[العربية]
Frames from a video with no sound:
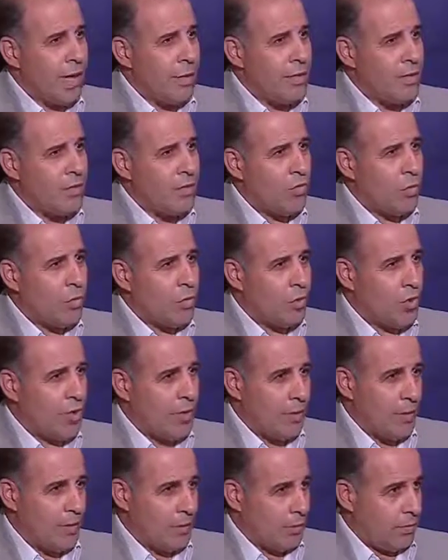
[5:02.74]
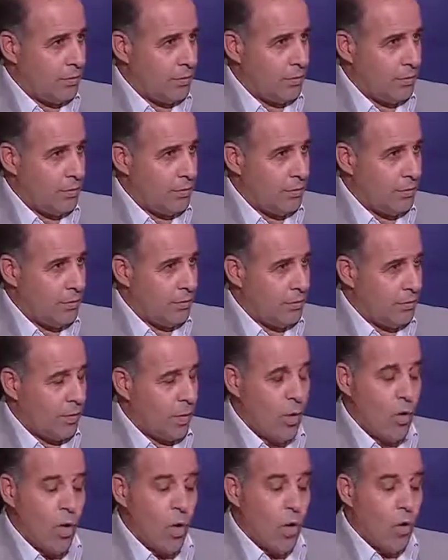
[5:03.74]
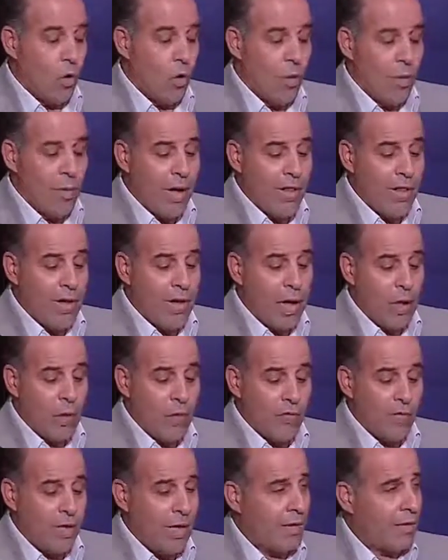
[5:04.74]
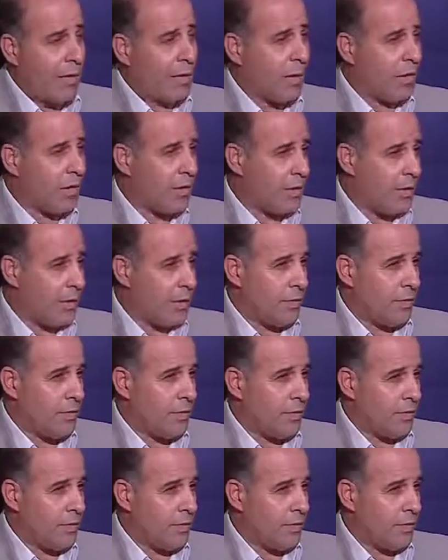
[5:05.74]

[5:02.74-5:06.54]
العبيد وملك اليمين هم ماذا قالوا في هذه القضية؟